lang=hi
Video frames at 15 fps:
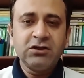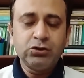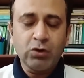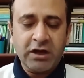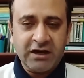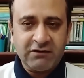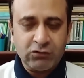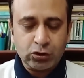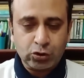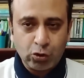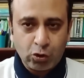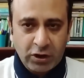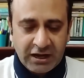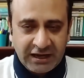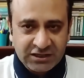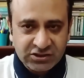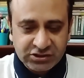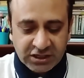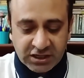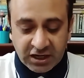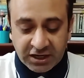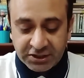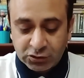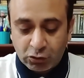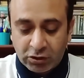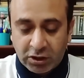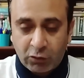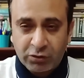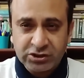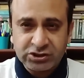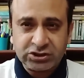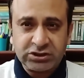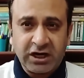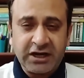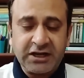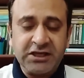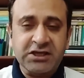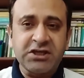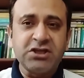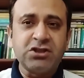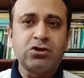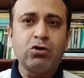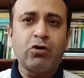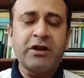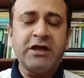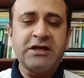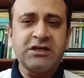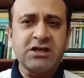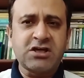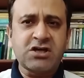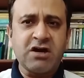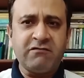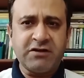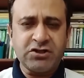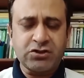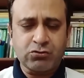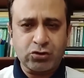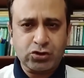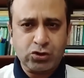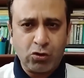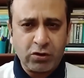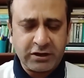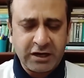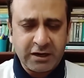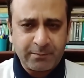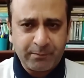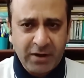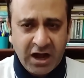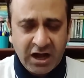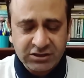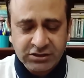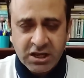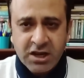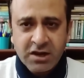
जो है वह दौरा है सरकारी दौरा और इस तारीखी दौरे की कवरेज को छोड़कर बाद पास